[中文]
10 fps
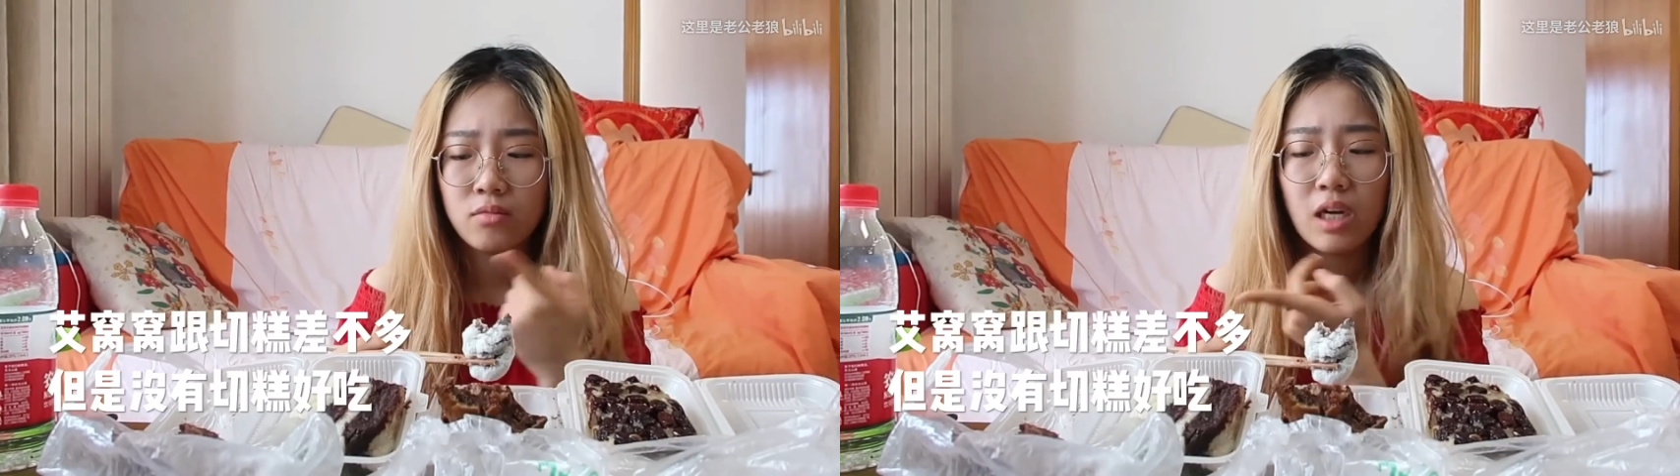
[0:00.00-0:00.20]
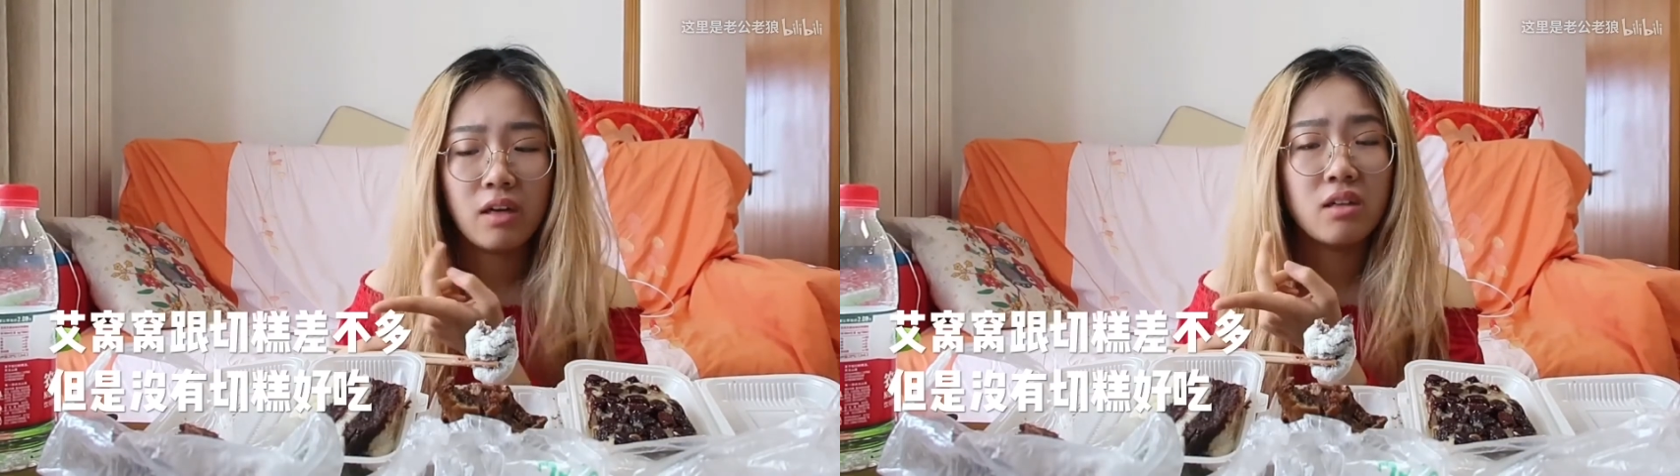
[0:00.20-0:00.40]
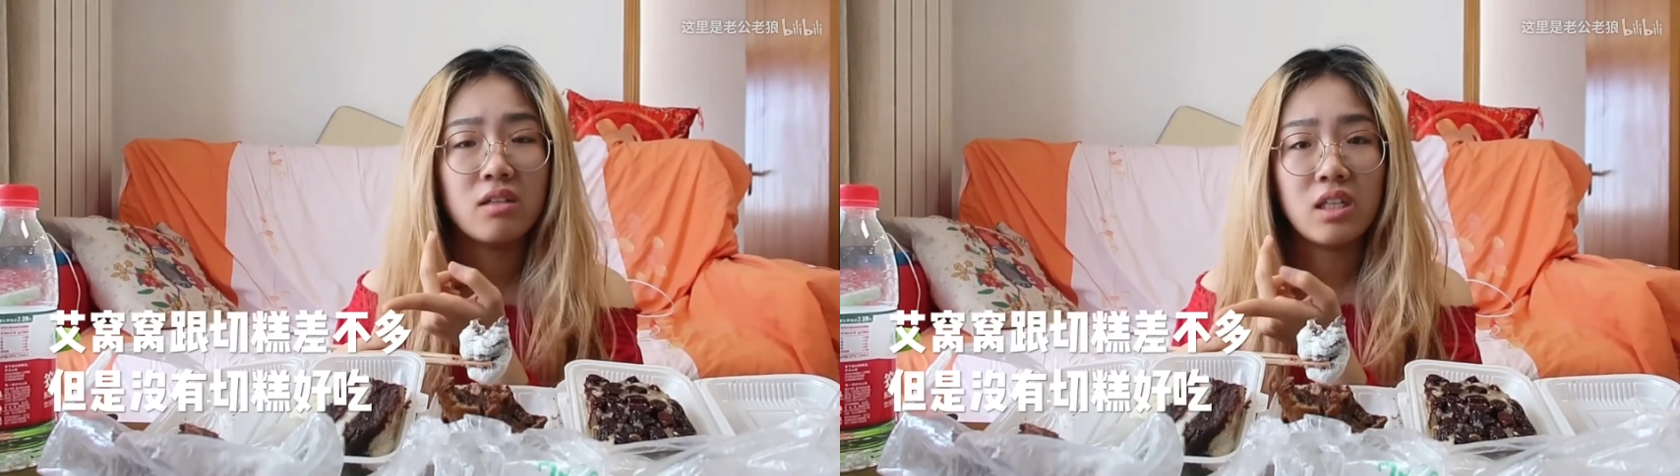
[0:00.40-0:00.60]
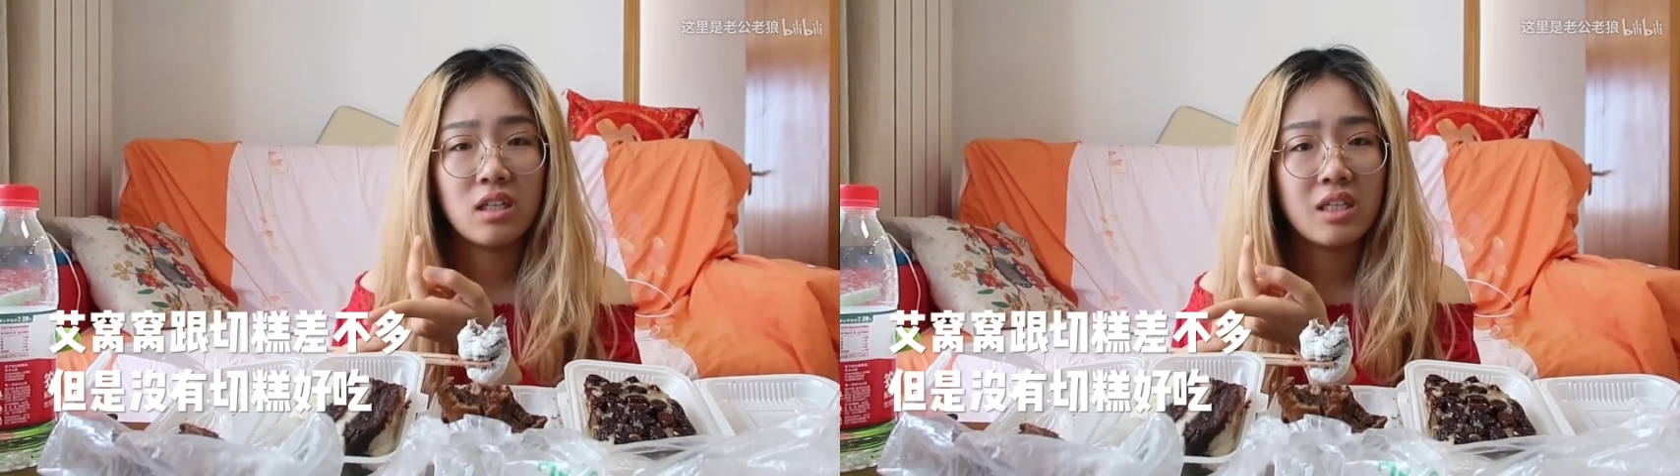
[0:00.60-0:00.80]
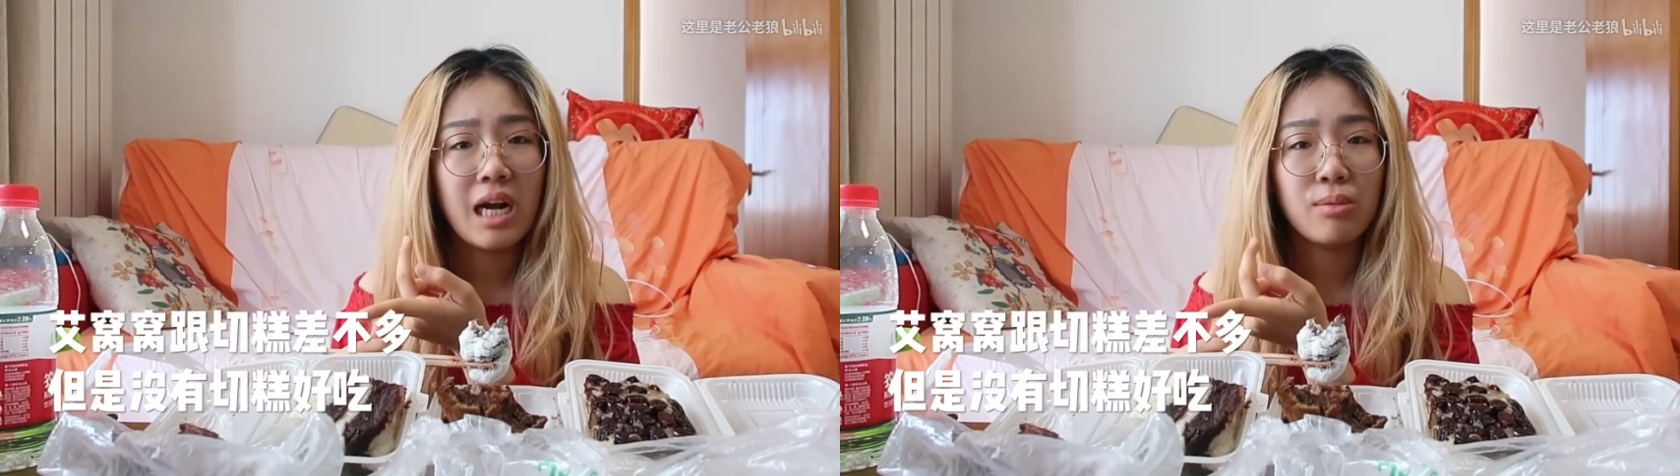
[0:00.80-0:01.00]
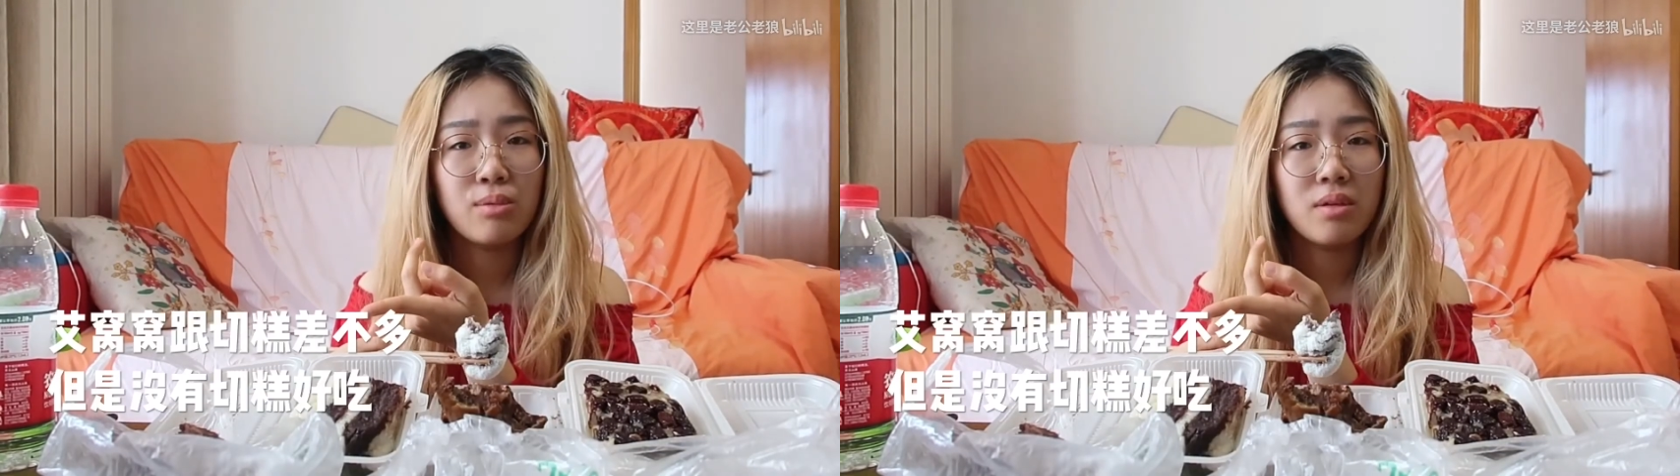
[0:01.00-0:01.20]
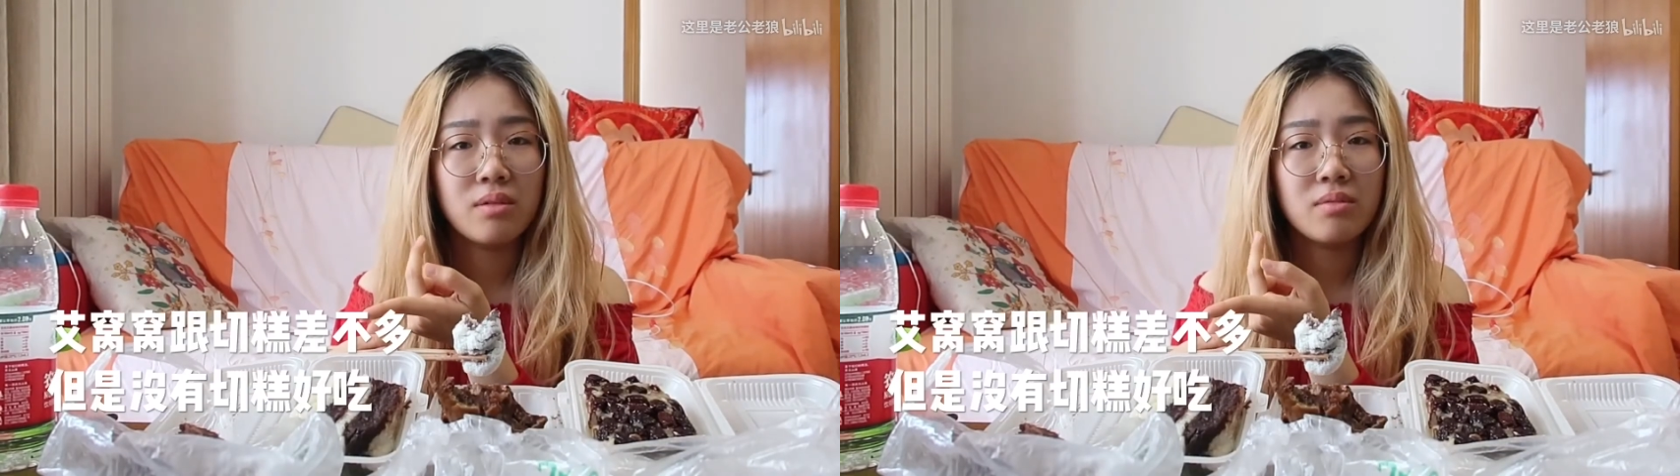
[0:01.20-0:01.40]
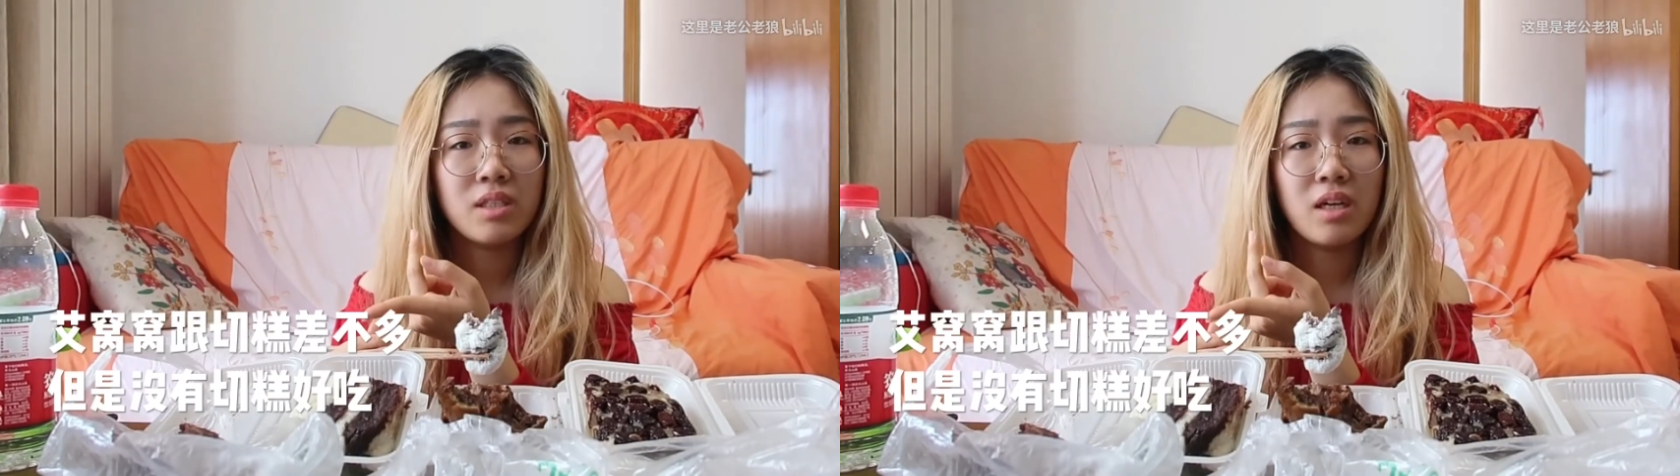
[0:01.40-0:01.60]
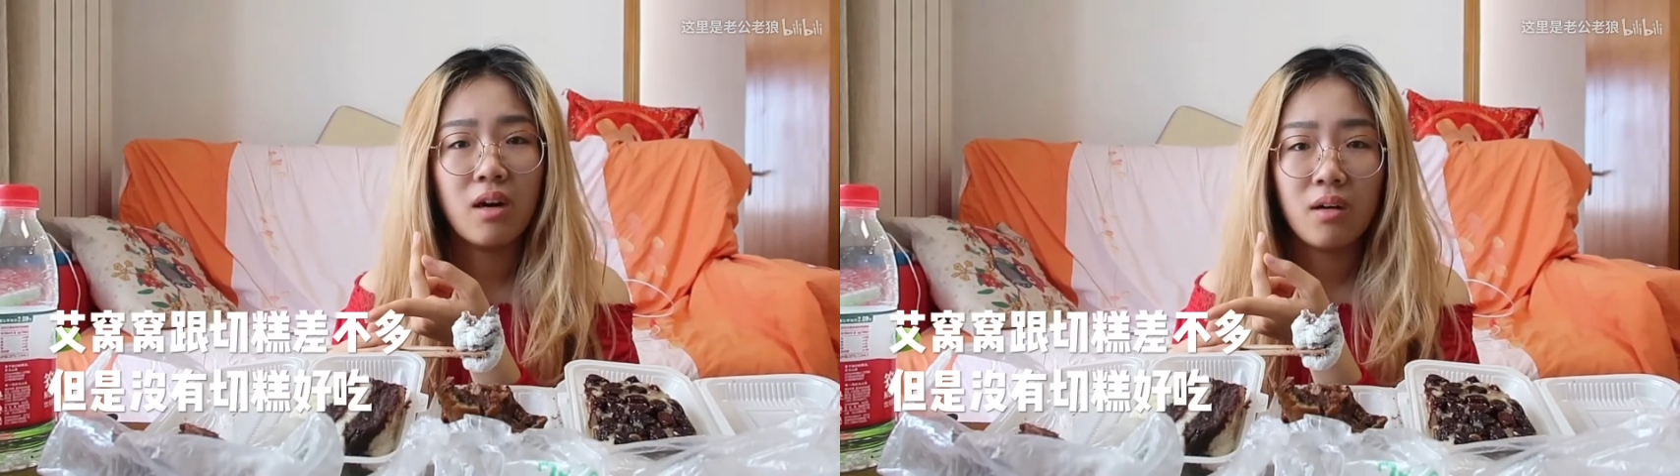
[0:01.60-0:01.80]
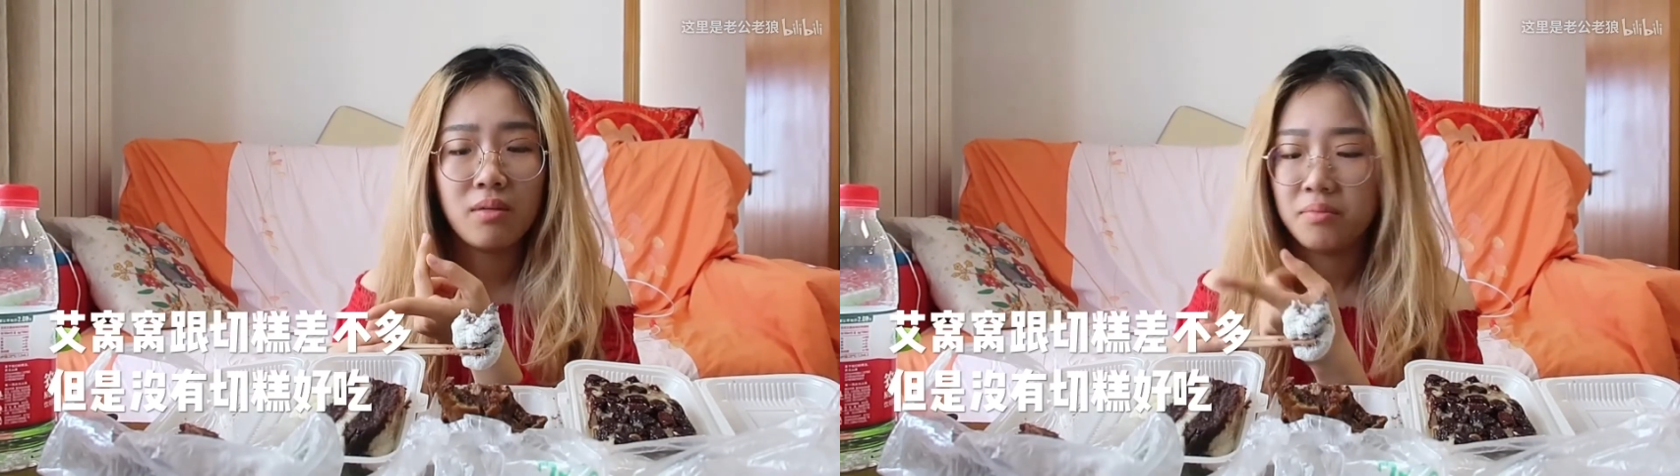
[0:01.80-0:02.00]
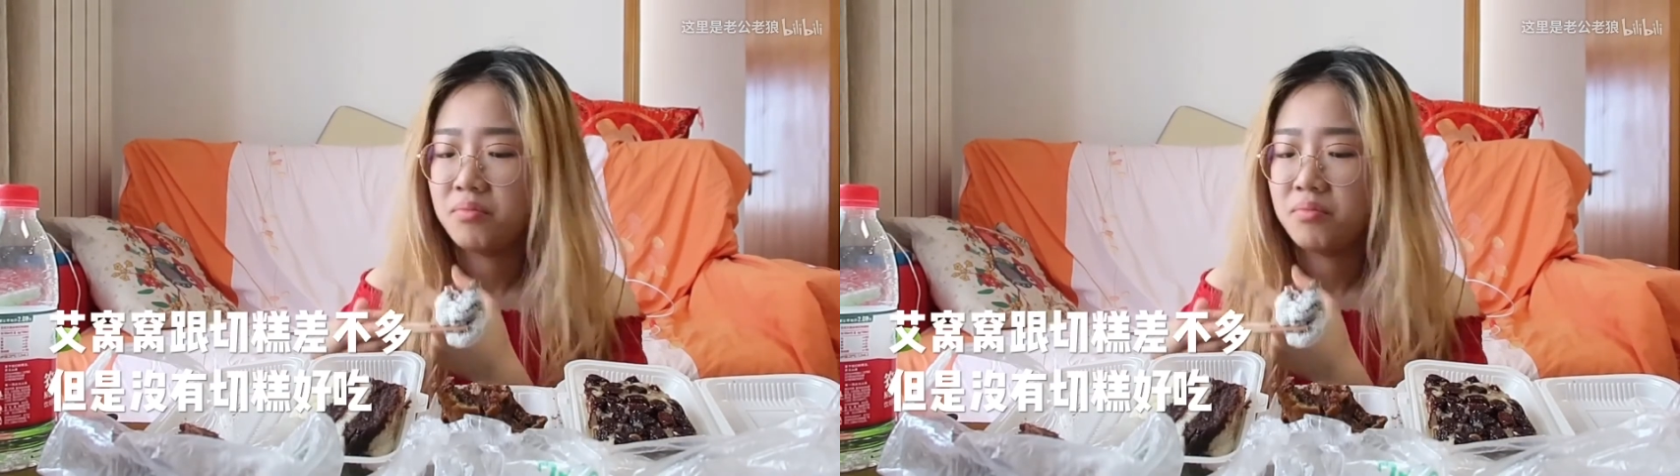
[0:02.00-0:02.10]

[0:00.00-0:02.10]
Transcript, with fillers: 我感觉跟这个差不多。切糕，